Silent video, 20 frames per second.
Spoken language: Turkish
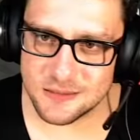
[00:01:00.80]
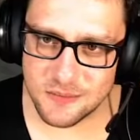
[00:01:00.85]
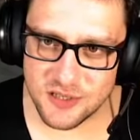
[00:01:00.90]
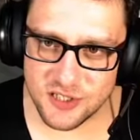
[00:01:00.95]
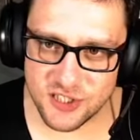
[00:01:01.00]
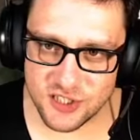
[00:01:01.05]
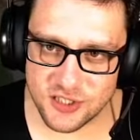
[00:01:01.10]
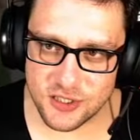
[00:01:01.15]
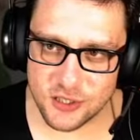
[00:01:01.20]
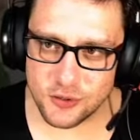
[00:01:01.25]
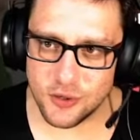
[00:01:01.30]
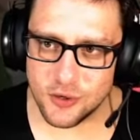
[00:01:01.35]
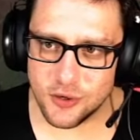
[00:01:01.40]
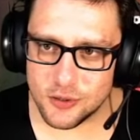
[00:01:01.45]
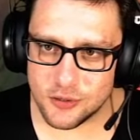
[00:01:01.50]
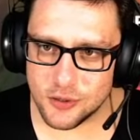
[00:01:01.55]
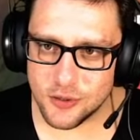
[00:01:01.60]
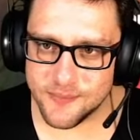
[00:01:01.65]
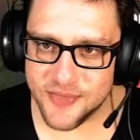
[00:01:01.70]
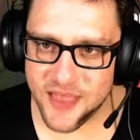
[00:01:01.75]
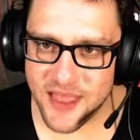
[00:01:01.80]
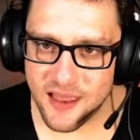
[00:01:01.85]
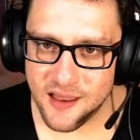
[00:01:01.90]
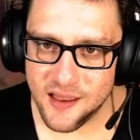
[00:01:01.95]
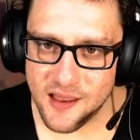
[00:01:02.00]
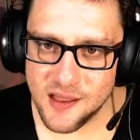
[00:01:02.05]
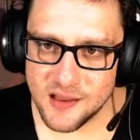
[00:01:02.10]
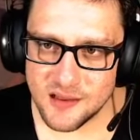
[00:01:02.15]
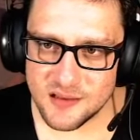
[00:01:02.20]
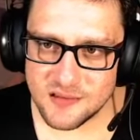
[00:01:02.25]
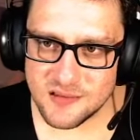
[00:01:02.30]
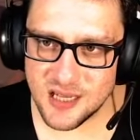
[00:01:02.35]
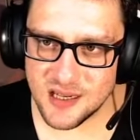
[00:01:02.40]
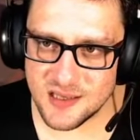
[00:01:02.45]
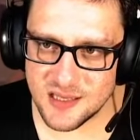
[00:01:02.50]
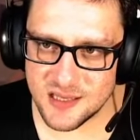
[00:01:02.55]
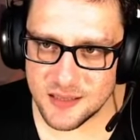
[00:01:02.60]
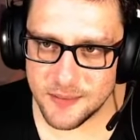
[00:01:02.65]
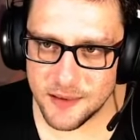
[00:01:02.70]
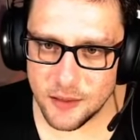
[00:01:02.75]
başında gördüğümde
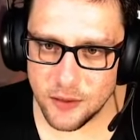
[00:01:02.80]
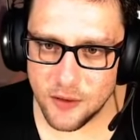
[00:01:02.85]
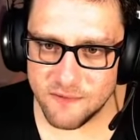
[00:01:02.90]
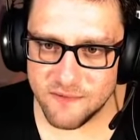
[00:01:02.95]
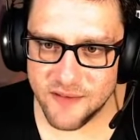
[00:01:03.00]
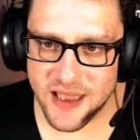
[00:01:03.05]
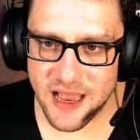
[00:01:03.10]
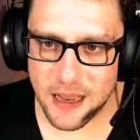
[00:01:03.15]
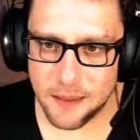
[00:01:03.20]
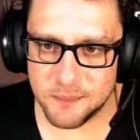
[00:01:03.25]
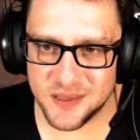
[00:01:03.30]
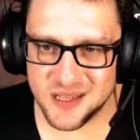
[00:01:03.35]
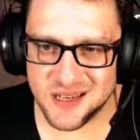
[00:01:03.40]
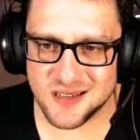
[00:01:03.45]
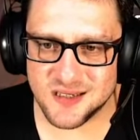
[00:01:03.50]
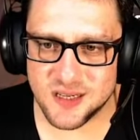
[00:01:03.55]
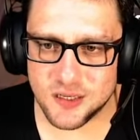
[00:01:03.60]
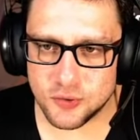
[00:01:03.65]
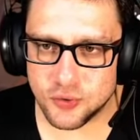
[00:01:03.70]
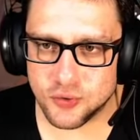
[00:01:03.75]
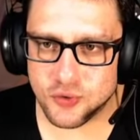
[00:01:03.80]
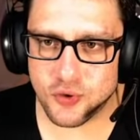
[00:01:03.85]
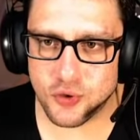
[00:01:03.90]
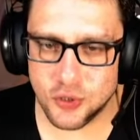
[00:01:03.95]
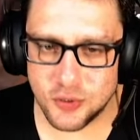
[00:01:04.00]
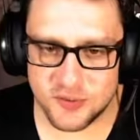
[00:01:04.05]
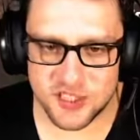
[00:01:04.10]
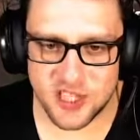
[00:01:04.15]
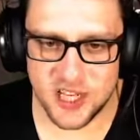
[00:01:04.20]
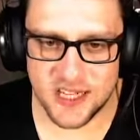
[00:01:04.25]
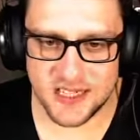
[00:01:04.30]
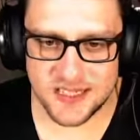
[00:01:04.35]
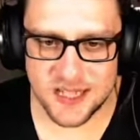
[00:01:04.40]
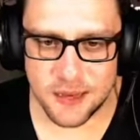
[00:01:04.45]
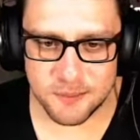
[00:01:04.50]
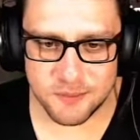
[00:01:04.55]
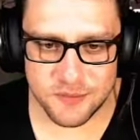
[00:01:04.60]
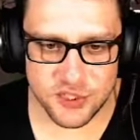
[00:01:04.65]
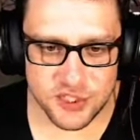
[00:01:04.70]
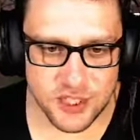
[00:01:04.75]
tazı balon veya blizzard usulü bir şey
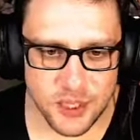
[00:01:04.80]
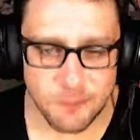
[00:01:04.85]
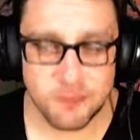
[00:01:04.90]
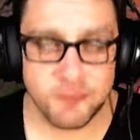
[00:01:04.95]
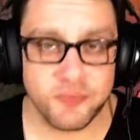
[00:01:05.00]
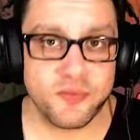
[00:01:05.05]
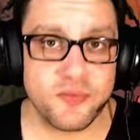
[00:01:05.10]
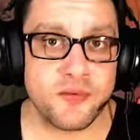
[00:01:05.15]
sanmıştım.